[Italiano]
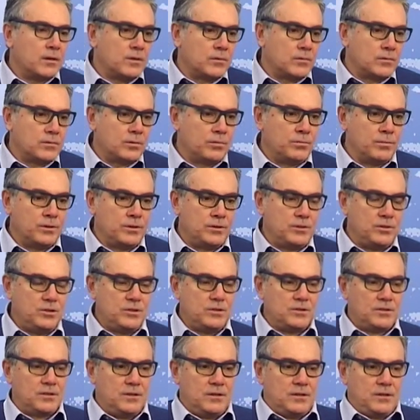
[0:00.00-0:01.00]
come
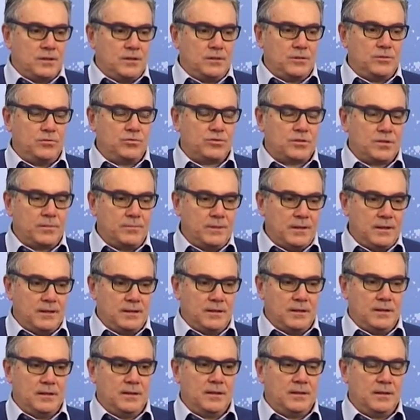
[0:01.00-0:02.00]
disse
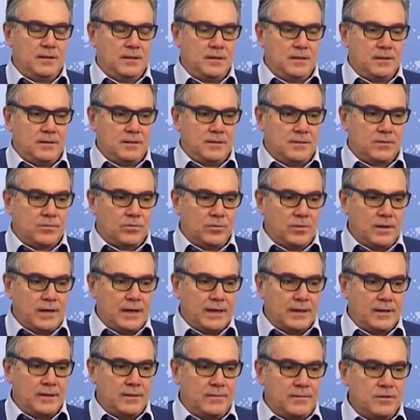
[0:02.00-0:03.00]
giustamente il
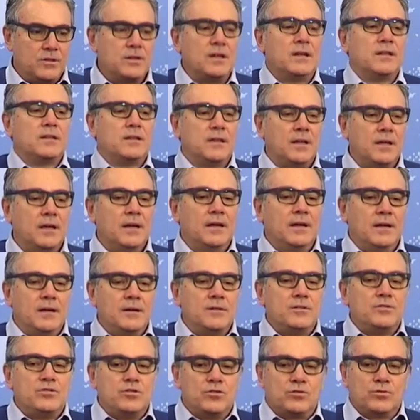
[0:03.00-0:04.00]
collega De Vincenti,
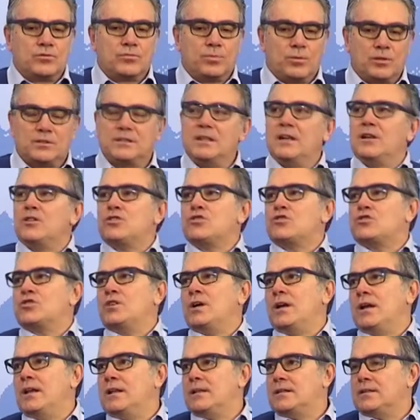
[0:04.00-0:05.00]
ci sono poi delle
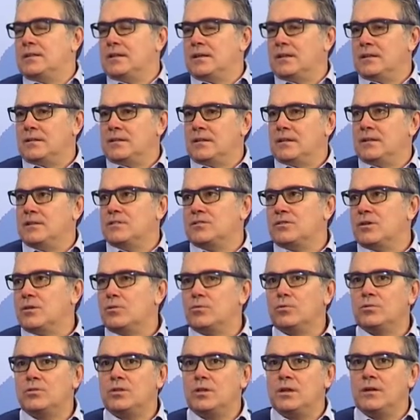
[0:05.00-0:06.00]
scelte
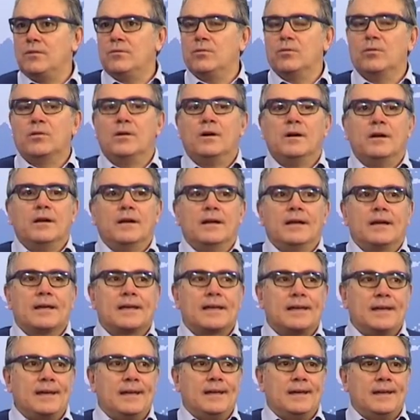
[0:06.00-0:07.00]
dell'esecutivo
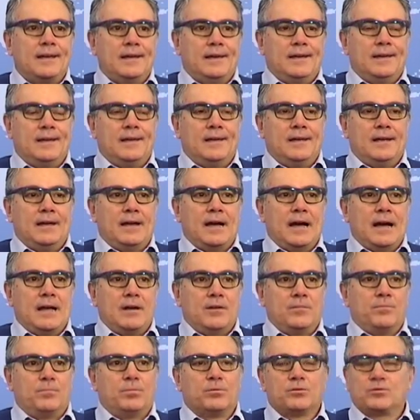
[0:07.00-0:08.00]
che eh,
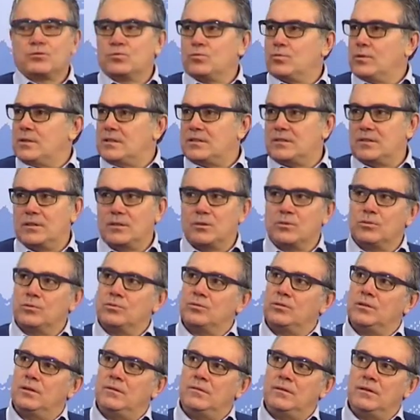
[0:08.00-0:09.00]
possono essere
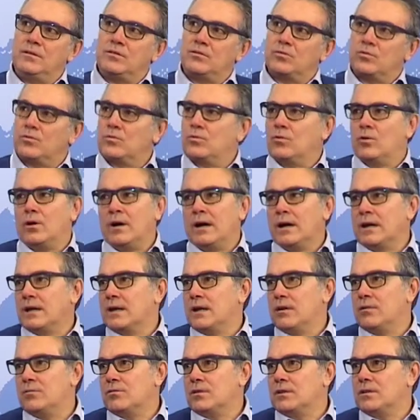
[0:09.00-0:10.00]
condivisi o no. Anche
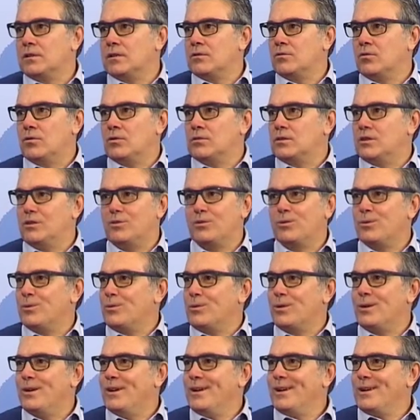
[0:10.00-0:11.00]
io tante volte non
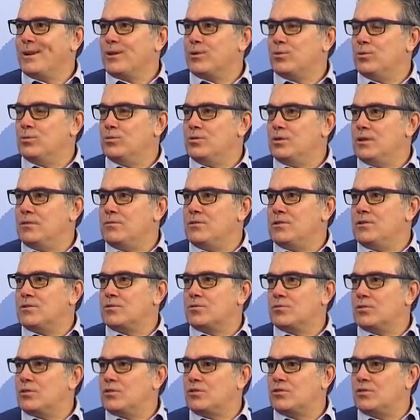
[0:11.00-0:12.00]
ho
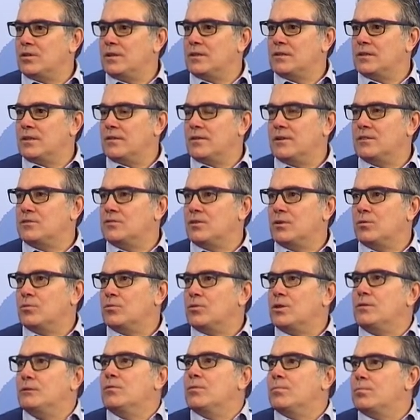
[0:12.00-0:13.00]
condiviso le scelte
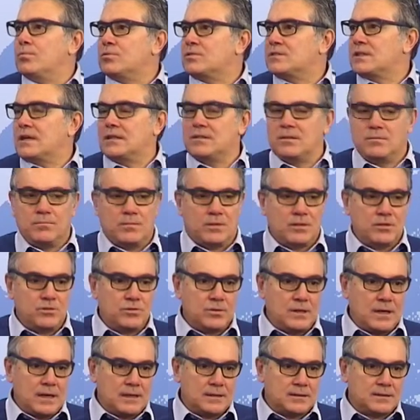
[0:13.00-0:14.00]
dell'esecutivo, pur stando in
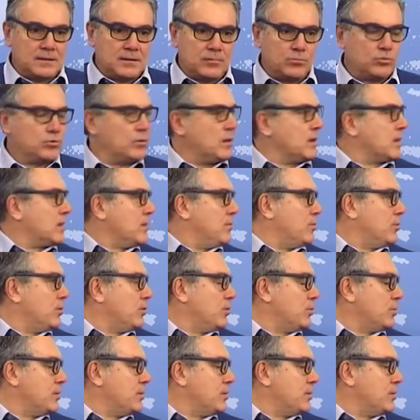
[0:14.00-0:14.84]
maggioranza, ho avuto anche modo,